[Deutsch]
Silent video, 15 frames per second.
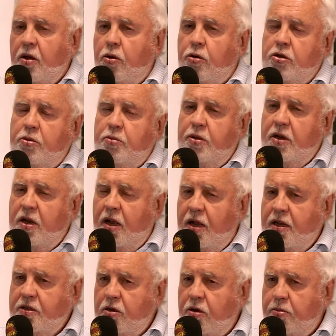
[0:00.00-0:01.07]
Rottebiller,
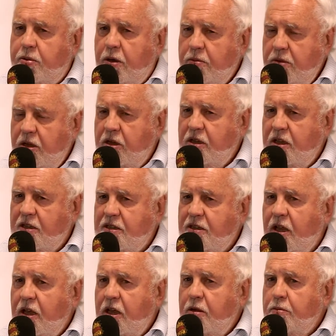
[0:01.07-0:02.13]
als auch bei mir
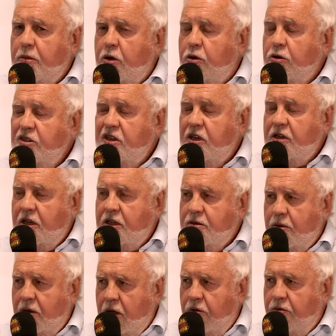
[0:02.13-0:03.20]
jetzt, man konnte sich ein
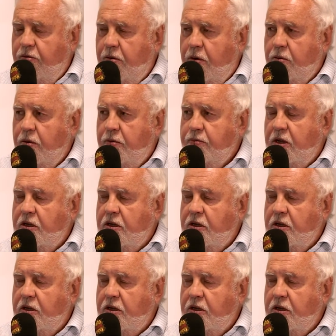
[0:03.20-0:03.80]
Netzwerk aufbauen.